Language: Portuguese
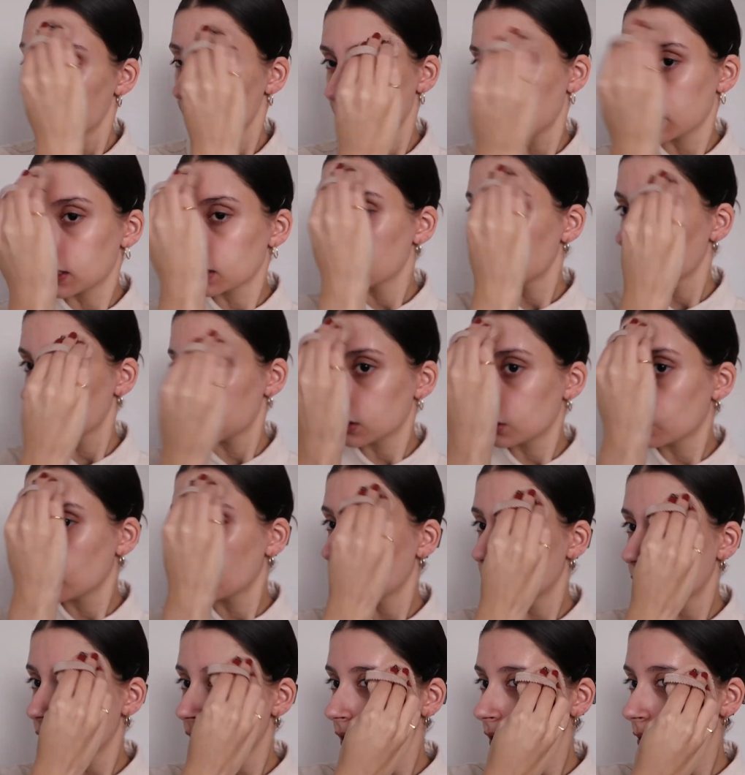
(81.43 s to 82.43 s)

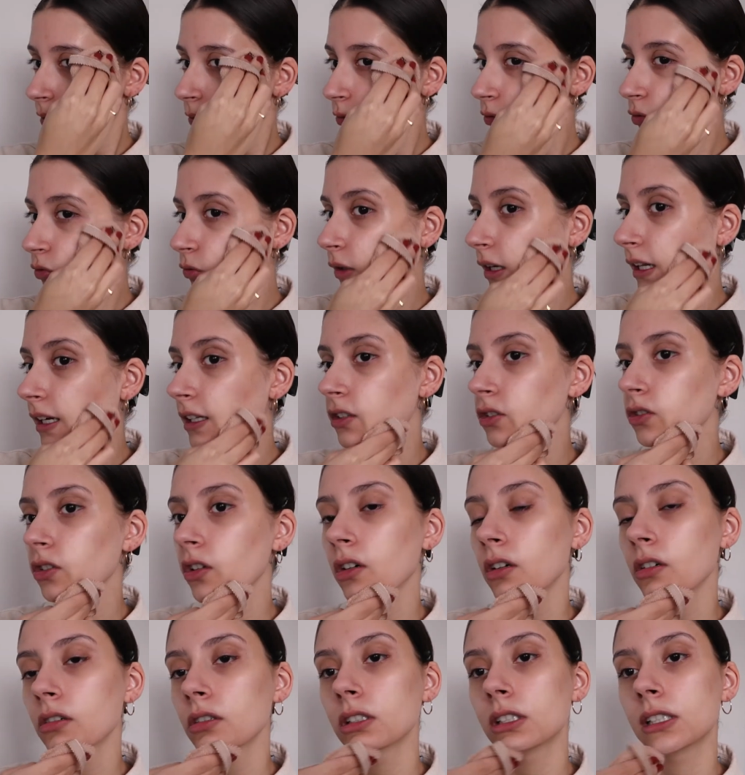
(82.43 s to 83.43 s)
Então, eu uso ela
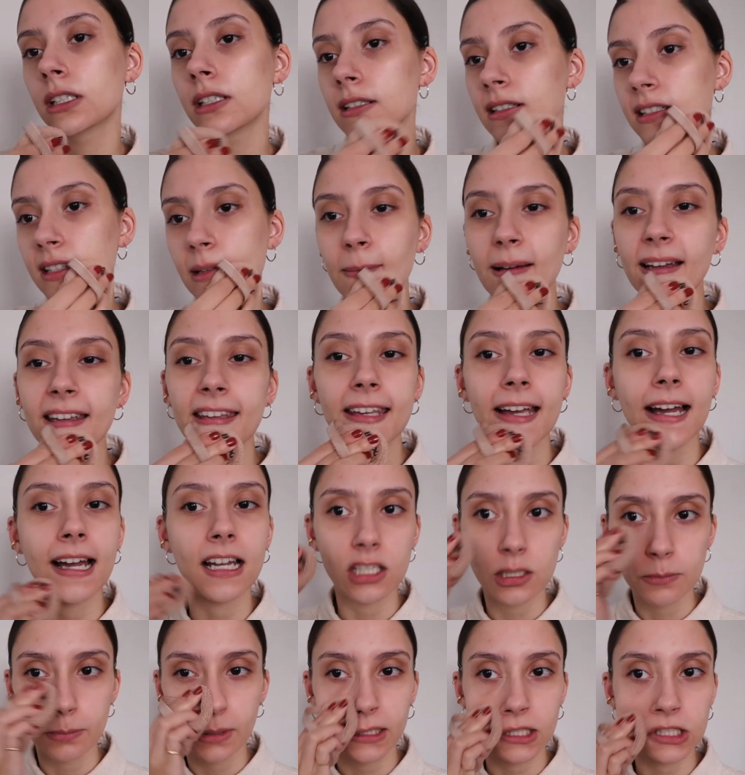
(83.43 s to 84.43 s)
só antes da
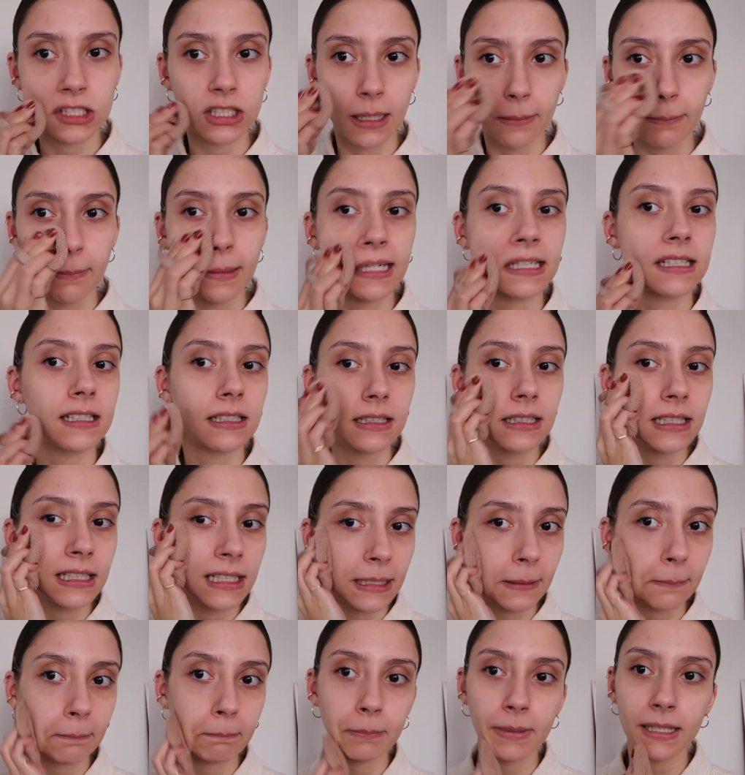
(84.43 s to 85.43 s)
maquiagem para deixar a pele
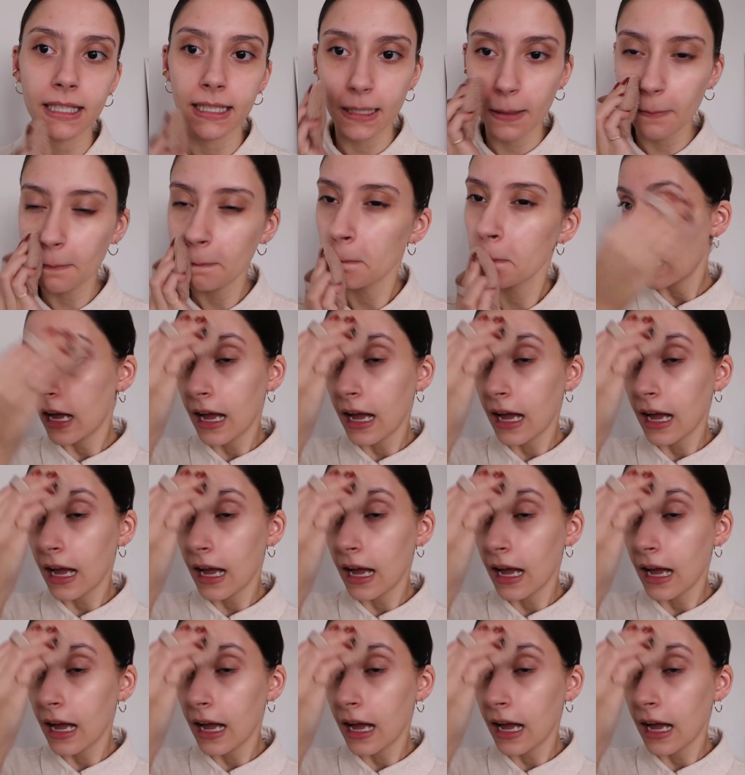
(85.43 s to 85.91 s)
limpinha.